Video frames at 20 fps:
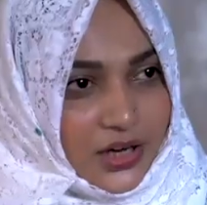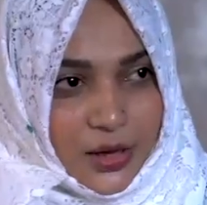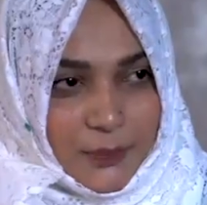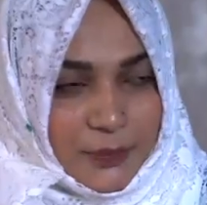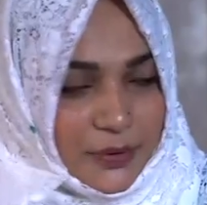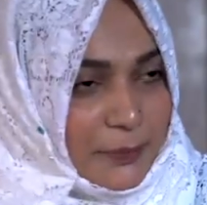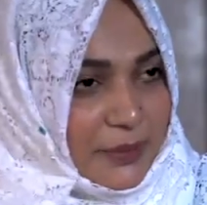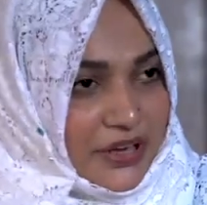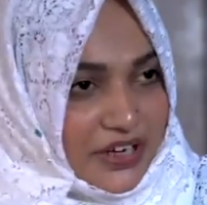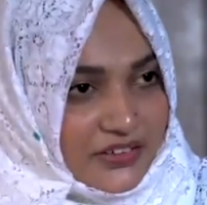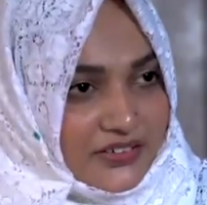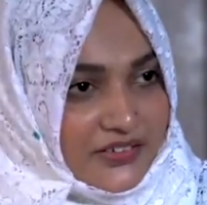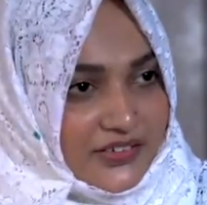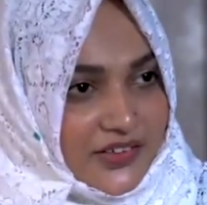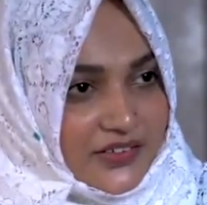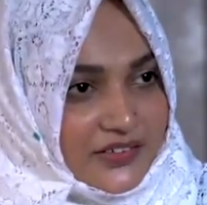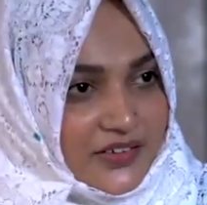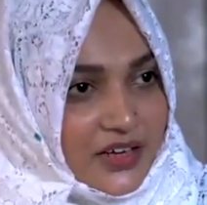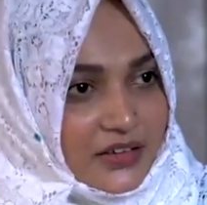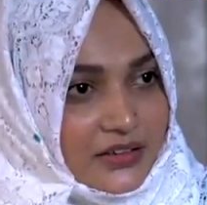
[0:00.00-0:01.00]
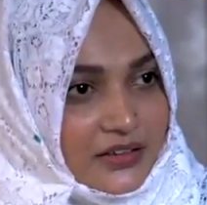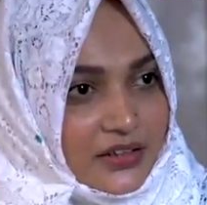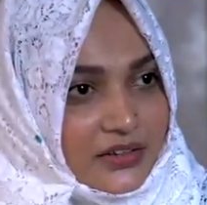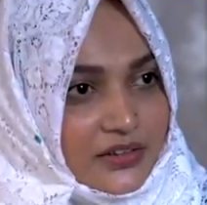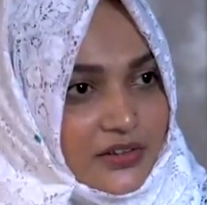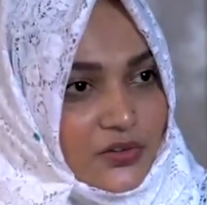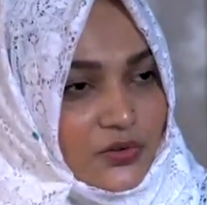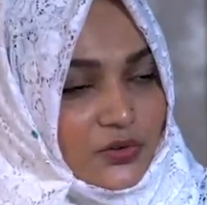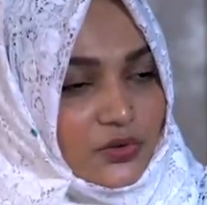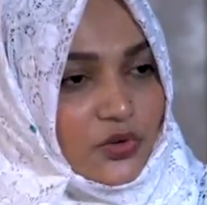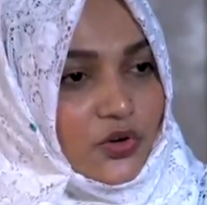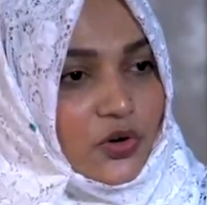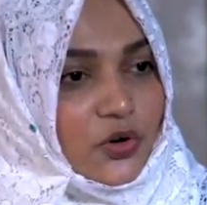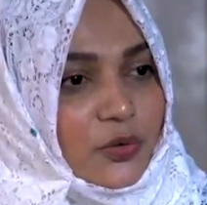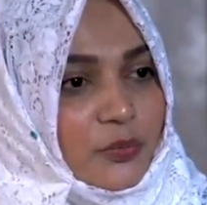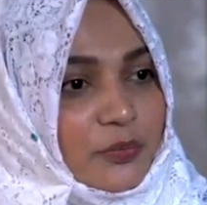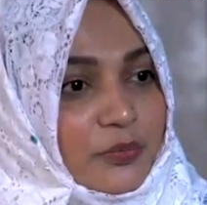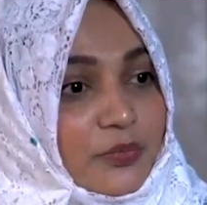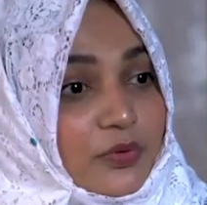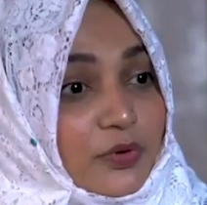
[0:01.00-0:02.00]
अपने पेरेंट्स के साथ रहती हूँ
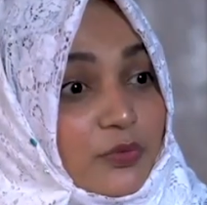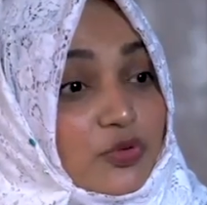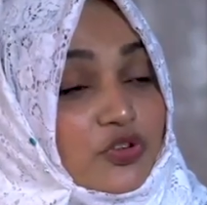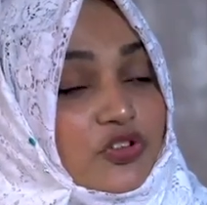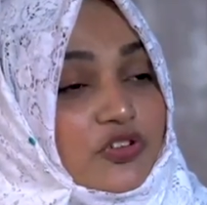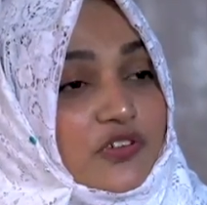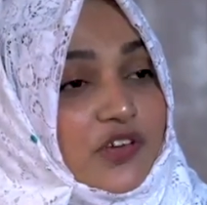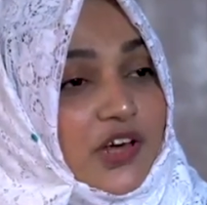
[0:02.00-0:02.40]
तो मुझसे